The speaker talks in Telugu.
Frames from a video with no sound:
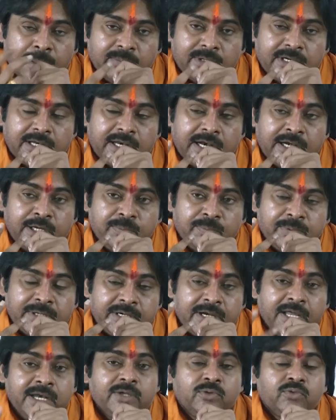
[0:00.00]
ఉదయం
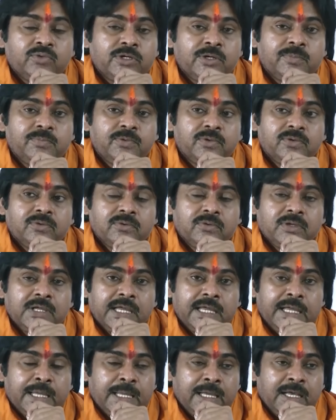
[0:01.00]
వారాహి వెహికల్కు
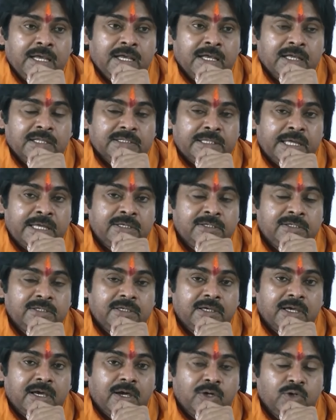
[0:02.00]
కొండగట్టులో ప్రత్యేక
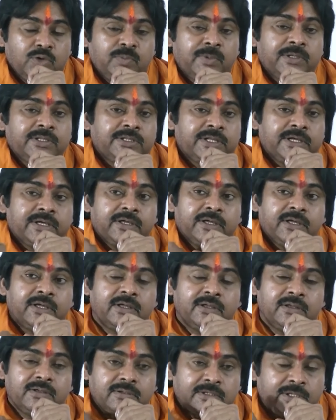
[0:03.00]
పూజలు నిర్వహించారు
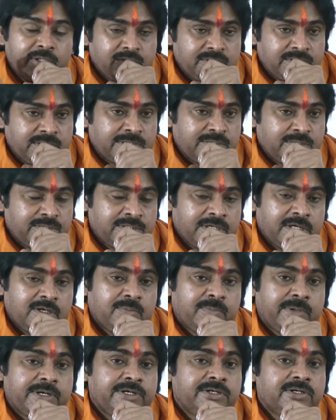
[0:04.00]
పవన్ను చూసేందుకు